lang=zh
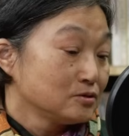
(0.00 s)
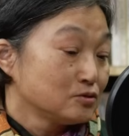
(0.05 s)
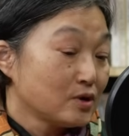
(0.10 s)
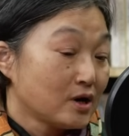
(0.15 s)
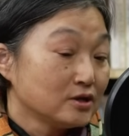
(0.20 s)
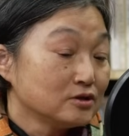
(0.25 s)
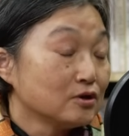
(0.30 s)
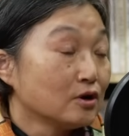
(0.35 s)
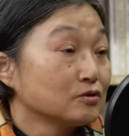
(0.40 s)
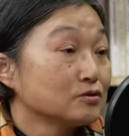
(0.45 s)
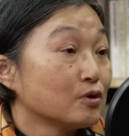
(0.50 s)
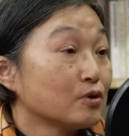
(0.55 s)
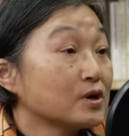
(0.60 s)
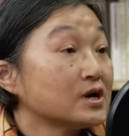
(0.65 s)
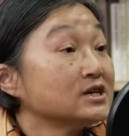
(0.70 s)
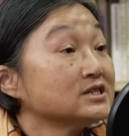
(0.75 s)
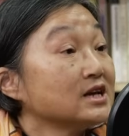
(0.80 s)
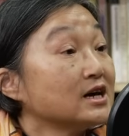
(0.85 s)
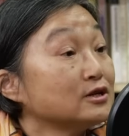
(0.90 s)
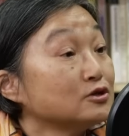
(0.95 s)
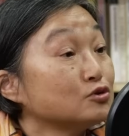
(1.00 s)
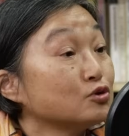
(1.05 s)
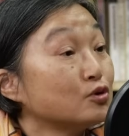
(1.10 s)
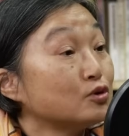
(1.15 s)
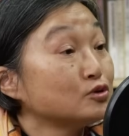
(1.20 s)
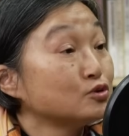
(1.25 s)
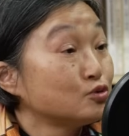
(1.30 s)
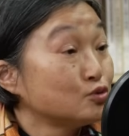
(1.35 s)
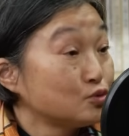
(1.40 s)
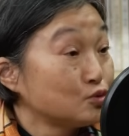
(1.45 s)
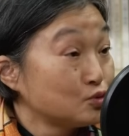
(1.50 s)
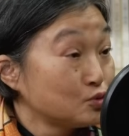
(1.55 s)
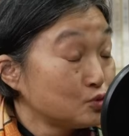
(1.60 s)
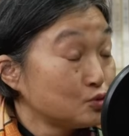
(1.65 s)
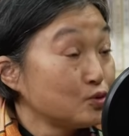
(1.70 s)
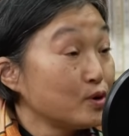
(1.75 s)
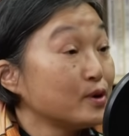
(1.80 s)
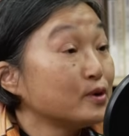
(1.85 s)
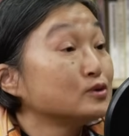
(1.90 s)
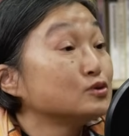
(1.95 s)
传统的客家人最后
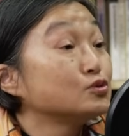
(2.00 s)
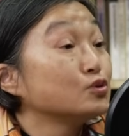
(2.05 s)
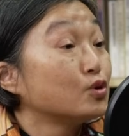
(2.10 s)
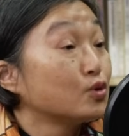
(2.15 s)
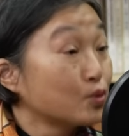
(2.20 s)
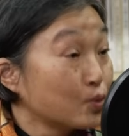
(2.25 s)
最后做